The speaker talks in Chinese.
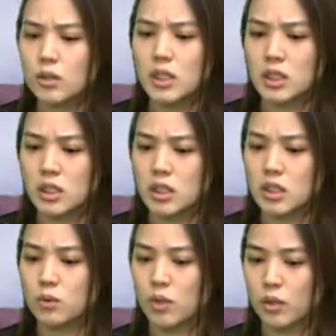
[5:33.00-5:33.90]
机会，其
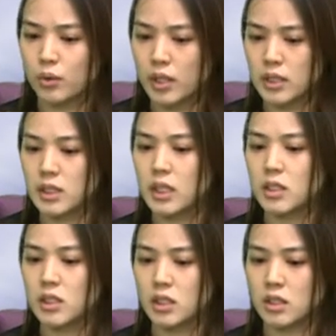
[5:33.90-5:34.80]
实我原
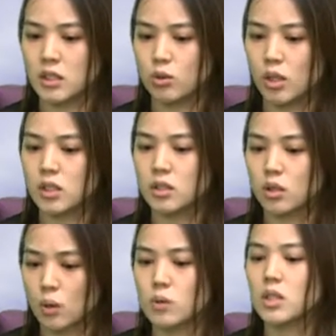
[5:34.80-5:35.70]
先是算
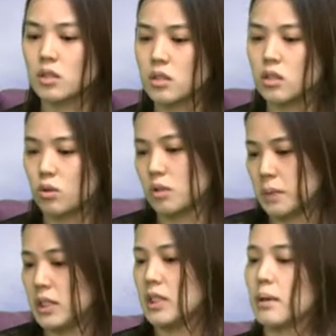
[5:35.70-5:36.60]
是工程师，就
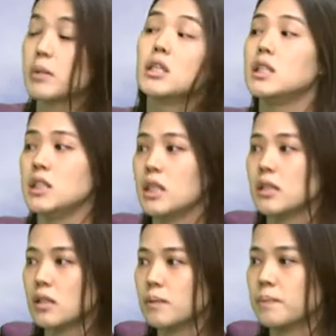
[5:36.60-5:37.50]
是 PM 科技
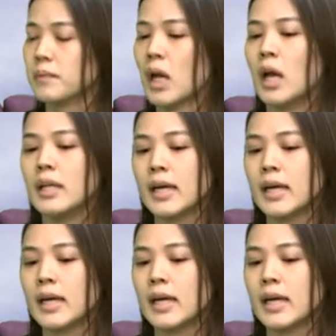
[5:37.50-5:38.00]
业的啊。